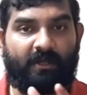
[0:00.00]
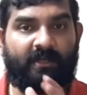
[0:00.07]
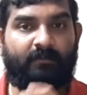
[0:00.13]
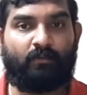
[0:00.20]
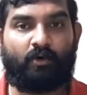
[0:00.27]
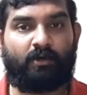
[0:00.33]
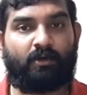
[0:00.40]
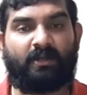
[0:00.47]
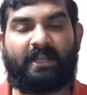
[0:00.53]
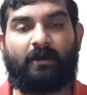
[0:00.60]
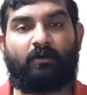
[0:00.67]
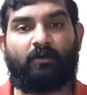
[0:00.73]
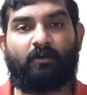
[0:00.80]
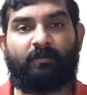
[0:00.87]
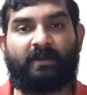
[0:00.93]
की मॉन्टो
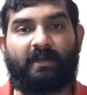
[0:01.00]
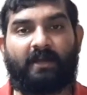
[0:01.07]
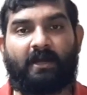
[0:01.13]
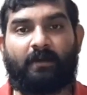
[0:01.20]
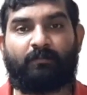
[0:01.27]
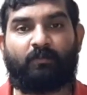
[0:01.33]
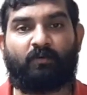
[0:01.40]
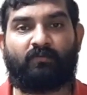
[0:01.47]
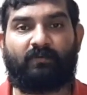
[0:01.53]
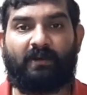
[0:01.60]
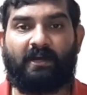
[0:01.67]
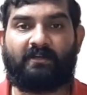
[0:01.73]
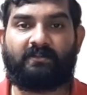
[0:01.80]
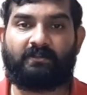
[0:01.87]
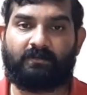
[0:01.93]
कार्लो में आपको
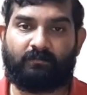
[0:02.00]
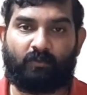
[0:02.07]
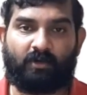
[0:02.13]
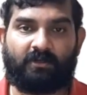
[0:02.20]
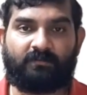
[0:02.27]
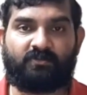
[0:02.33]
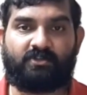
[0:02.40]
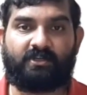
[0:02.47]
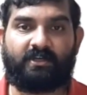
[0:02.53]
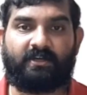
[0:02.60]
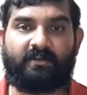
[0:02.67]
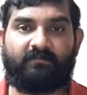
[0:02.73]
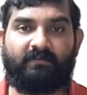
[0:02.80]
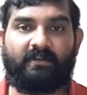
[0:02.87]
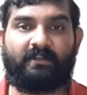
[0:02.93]
फ्लैट बॉटम
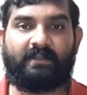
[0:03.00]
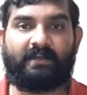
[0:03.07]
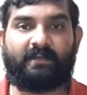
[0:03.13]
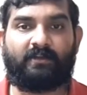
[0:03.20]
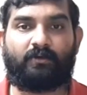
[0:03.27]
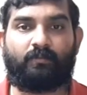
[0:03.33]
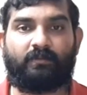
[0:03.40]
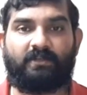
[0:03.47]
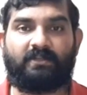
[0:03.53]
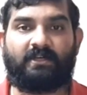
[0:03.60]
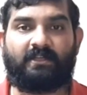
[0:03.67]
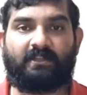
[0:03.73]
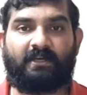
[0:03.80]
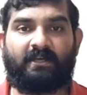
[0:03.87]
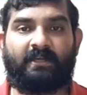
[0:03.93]
स्टीयरिंग व्हील देखने को मिल
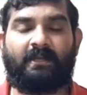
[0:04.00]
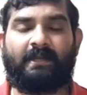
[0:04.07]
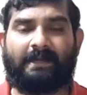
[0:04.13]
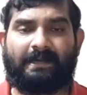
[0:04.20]
जाता है